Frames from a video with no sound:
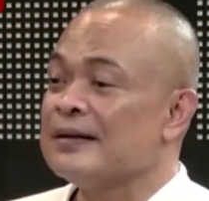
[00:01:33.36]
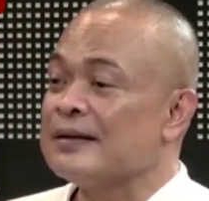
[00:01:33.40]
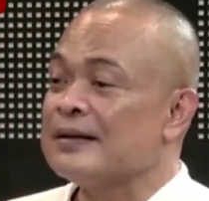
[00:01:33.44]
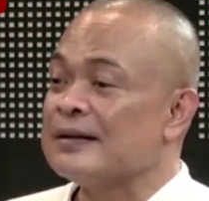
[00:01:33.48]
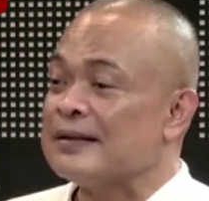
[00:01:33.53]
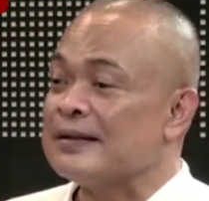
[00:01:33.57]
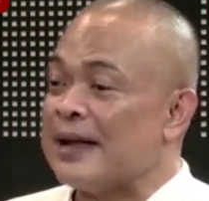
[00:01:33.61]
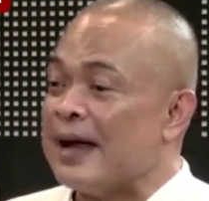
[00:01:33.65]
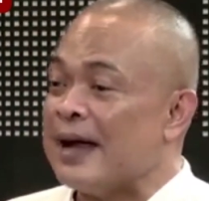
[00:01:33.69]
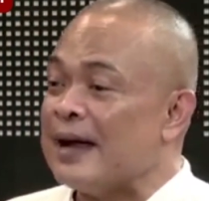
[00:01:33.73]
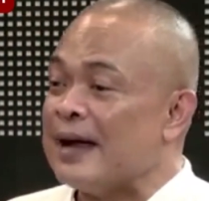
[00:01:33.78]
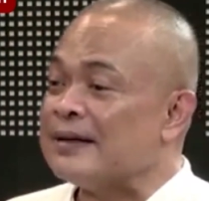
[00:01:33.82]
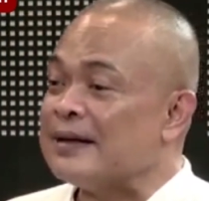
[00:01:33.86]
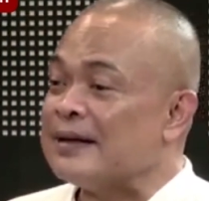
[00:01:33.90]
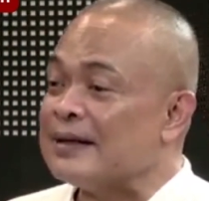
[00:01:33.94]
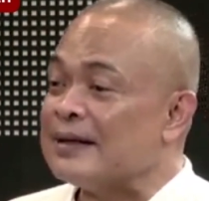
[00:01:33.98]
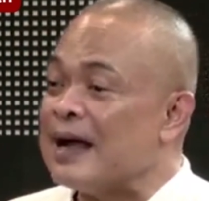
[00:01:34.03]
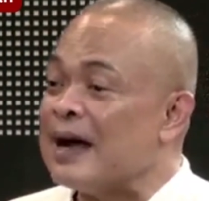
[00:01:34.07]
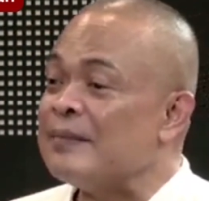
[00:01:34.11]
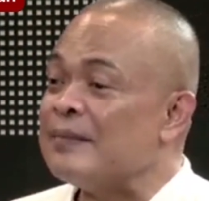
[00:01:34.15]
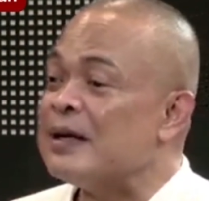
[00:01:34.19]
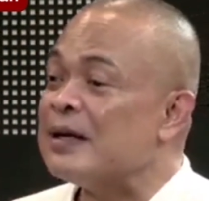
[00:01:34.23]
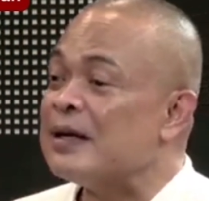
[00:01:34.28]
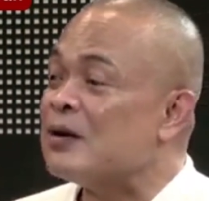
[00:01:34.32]
แต่จะ
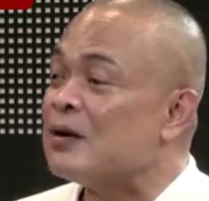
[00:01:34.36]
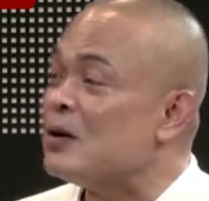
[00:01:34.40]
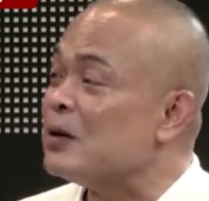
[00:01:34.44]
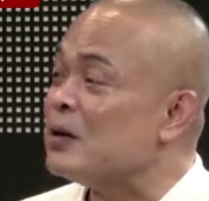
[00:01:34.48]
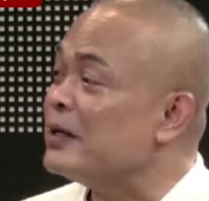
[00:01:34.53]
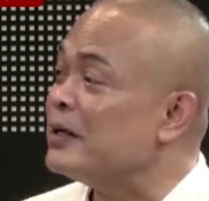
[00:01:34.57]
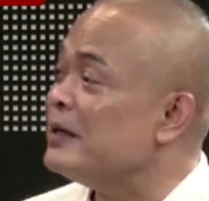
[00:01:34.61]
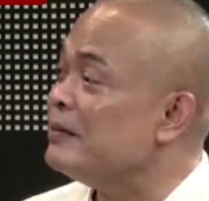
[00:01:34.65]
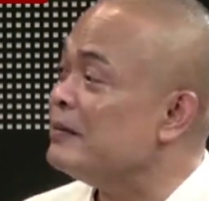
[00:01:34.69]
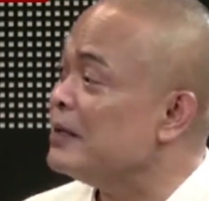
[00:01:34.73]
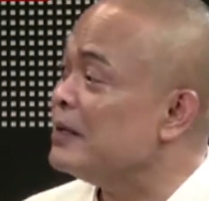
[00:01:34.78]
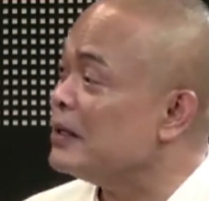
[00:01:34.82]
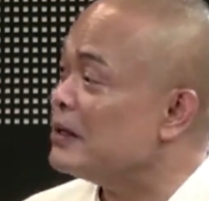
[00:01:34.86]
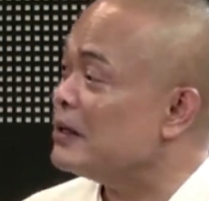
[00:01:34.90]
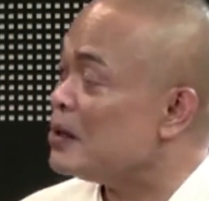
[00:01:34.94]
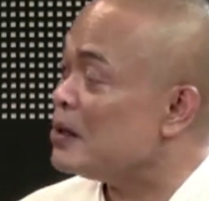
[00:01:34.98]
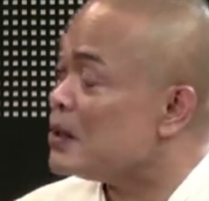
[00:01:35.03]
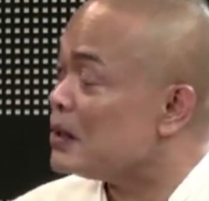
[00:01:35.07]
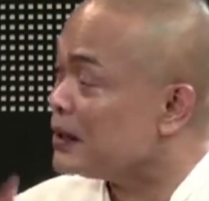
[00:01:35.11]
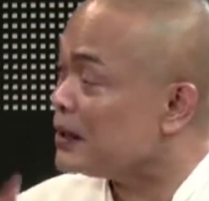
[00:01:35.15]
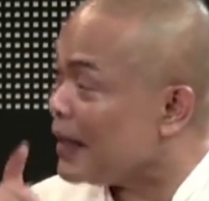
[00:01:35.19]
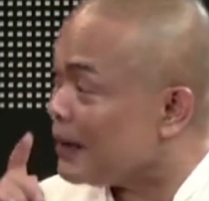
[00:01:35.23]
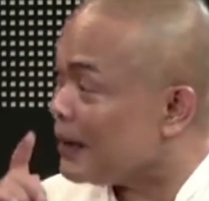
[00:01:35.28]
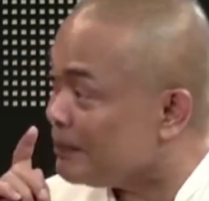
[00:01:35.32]
ทำให้คนที่มีโท
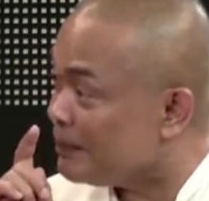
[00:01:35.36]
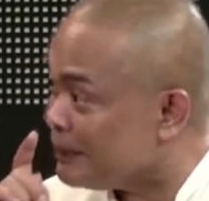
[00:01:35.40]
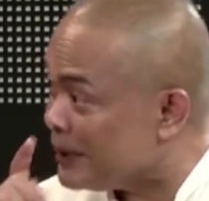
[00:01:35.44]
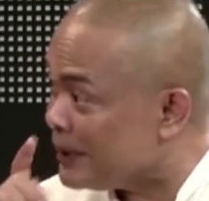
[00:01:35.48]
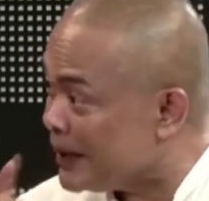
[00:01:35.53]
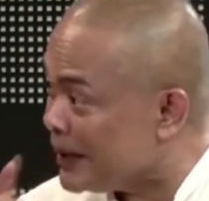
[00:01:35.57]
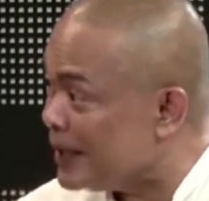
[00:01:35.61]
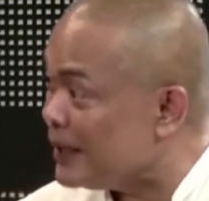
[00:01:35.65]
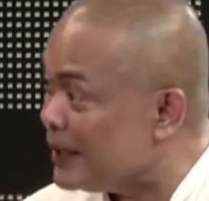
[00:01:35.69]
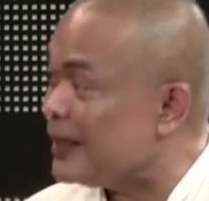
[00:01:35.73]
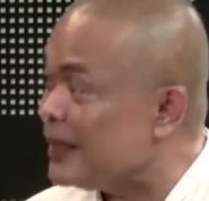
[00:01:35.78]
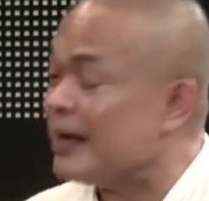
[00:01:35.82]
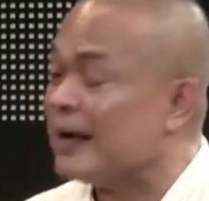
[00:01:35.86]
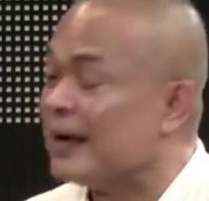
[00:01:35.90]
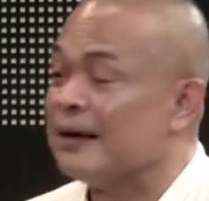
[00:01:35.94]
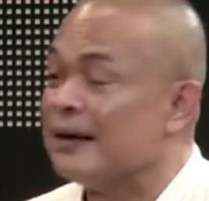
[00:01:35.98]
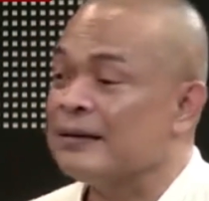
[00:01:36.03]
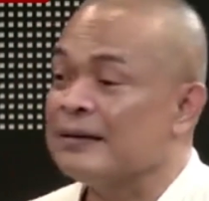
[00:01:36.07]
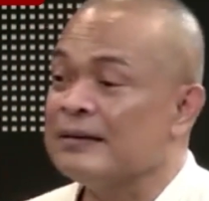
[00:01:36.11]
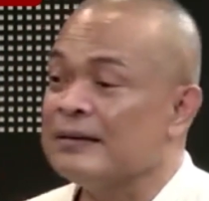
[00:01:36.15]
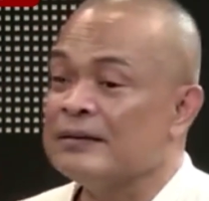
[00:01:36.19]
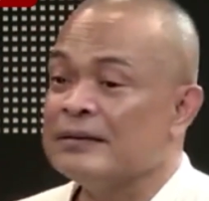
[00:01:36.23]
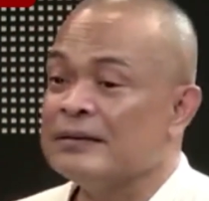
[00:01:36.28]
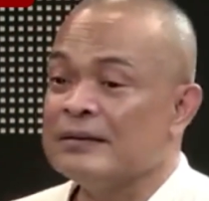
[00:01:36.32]
ษต่ำปีเนี่ย
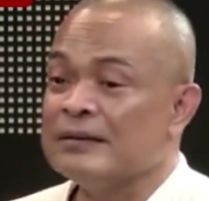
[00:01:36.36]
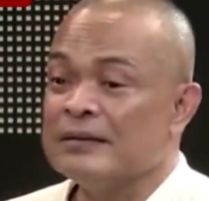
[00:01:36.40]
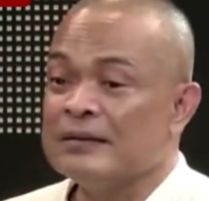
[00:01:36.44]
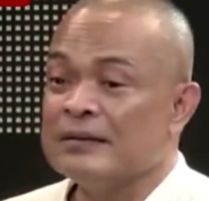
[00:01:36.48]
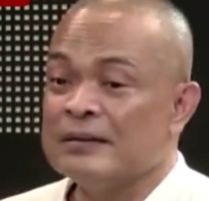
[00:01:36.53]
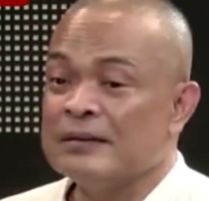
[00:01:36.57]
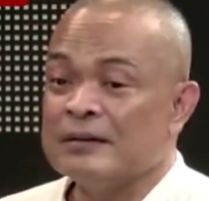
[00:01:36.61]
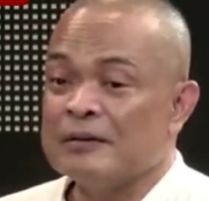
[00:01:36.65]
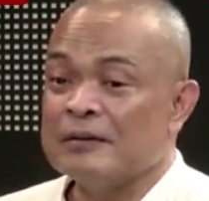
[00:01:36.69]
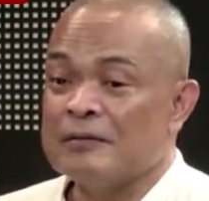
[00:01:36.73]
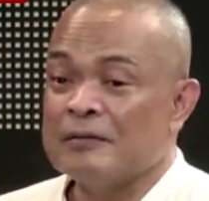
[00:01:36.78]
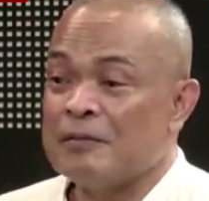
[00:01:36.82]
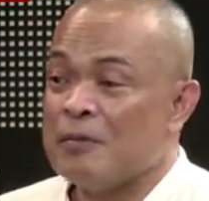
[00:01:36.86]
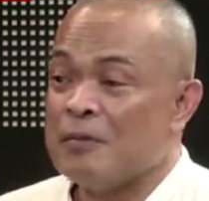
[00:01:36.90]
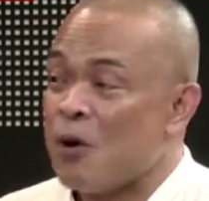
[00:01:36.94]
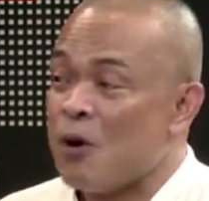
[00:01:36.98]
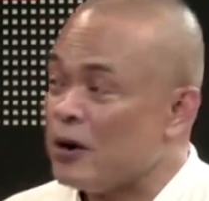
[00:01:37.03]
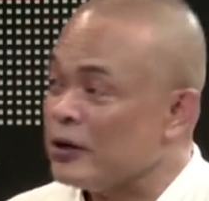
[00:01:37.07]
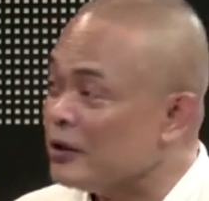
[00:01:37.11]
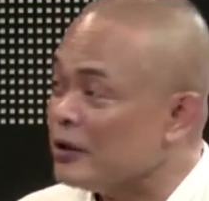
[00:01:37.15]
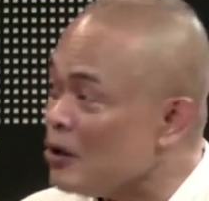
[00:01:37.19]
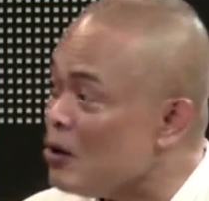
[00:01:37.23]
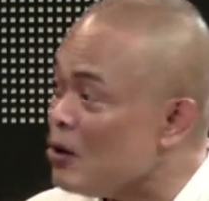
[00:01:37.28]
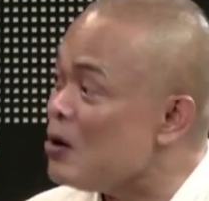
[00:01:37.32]

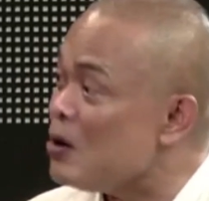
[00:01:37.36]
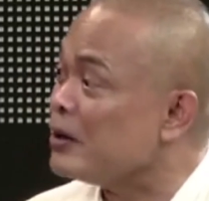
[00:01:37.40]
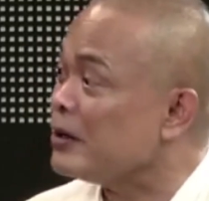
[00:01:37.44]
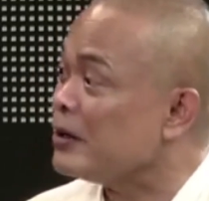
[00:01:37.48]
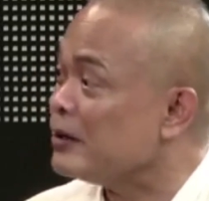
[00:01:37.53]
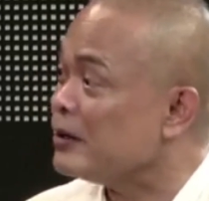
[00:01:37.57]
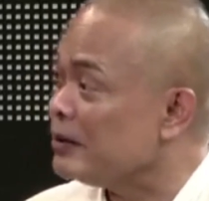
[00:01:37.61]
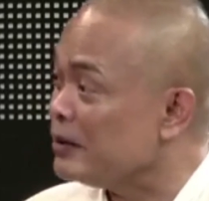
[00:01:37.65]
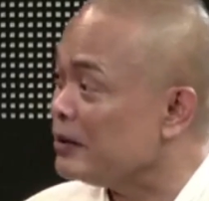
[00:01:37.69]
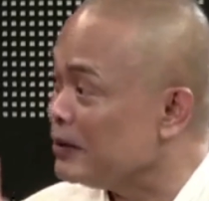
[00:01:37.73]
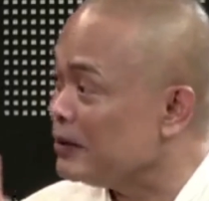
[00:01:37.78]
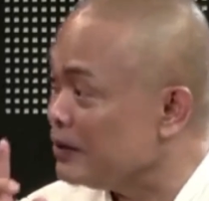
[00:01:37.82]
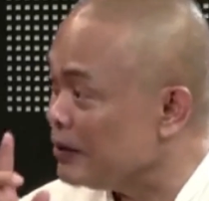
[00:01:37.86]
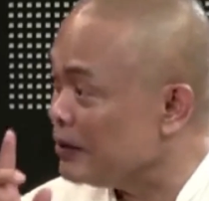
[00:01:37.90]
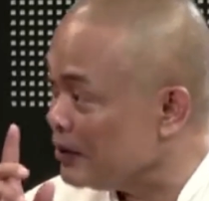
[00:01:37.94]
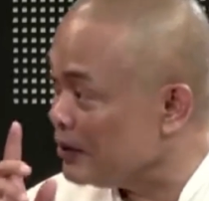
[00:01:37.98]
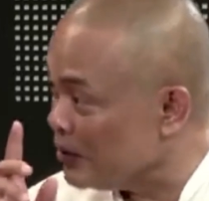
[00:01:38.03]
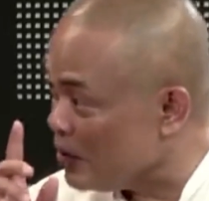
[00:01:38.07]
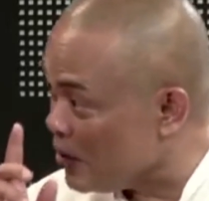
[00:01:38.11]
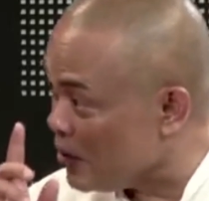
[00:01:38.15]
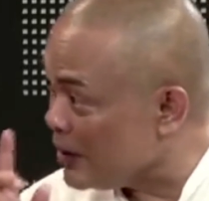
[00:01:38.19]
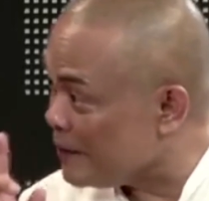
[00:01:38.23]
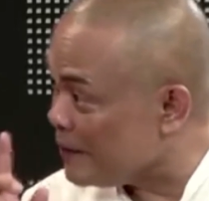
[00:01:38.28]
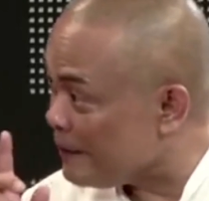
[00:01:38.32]
พ้นโทษ
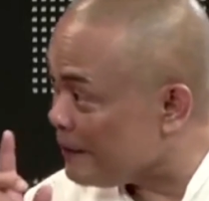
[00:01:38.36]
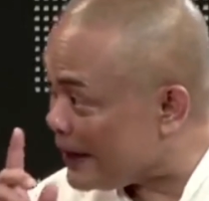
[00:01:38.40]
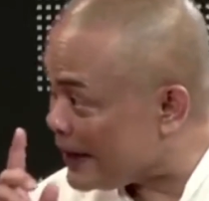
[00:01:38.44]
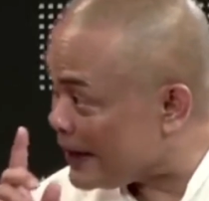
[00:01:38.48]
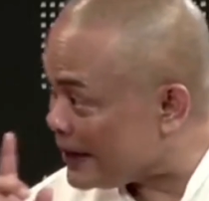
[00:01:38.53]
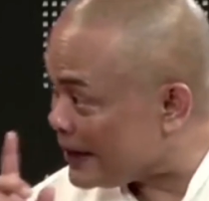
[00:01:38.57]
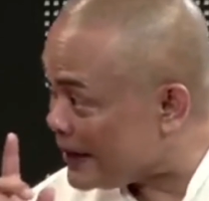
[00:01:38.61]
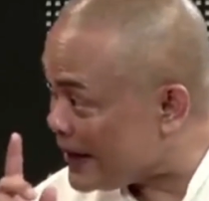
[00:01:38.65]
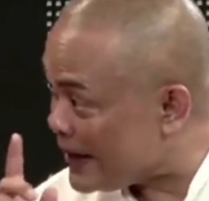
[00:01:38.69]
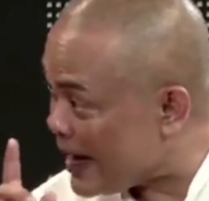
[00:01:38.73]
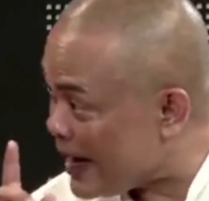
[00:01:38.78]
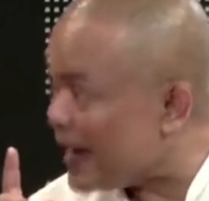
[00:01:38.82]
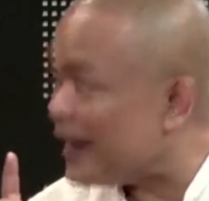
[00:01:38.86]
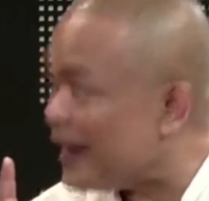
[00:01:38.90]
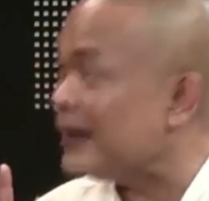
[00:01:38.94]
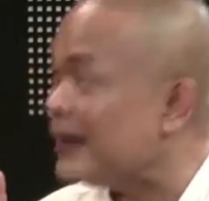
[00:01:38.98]
โดยปริยาย